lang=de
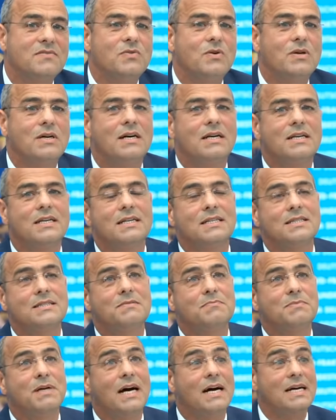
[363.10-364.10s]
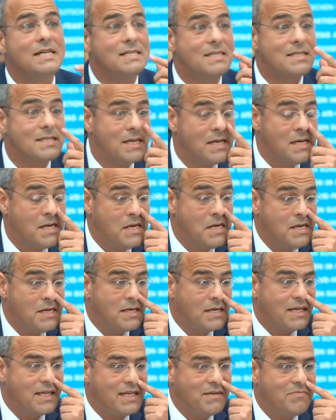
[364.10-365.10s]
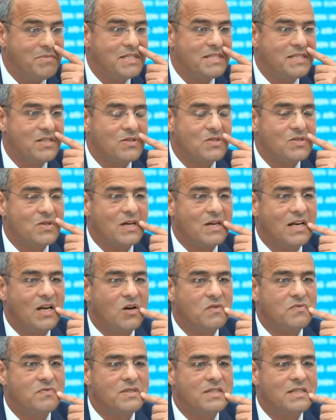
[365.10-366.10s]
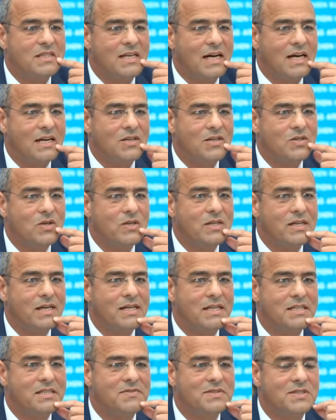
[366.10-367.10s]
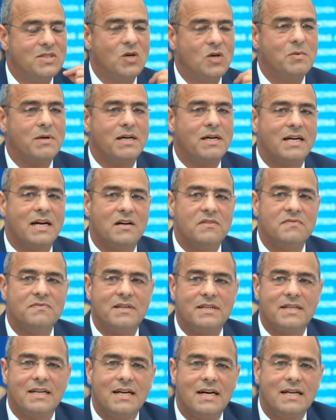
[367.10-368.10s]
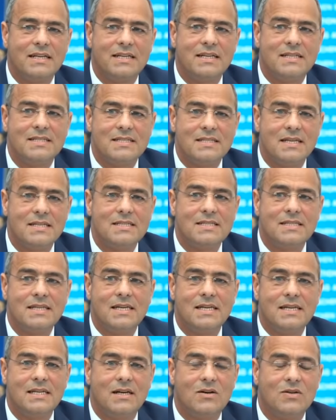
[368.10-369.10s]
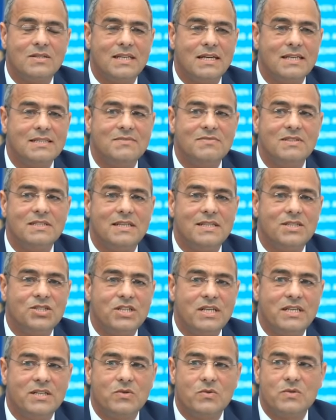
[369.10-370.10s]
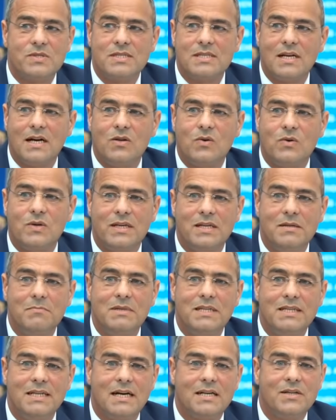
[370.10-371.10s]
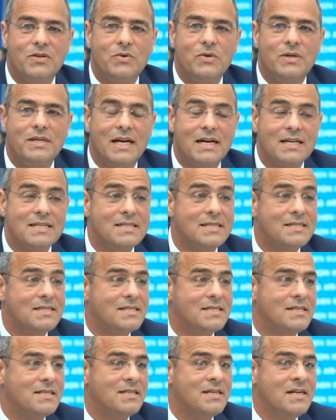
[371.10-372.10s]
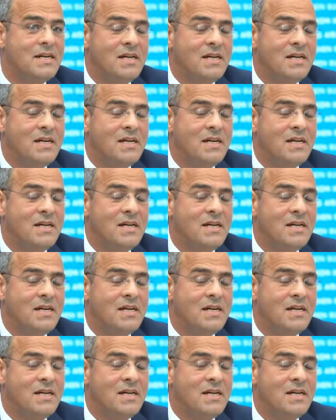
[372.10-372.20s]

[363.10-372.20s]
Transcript: Vorgang, das bereits genehmigte oder sogar laufende nagelneue, relativ saubere Kraftwerke gar nicht ans Netz gehen. Auch das wird Entschädigungszahlungen in Milliardenhöhe nach sich ziehen.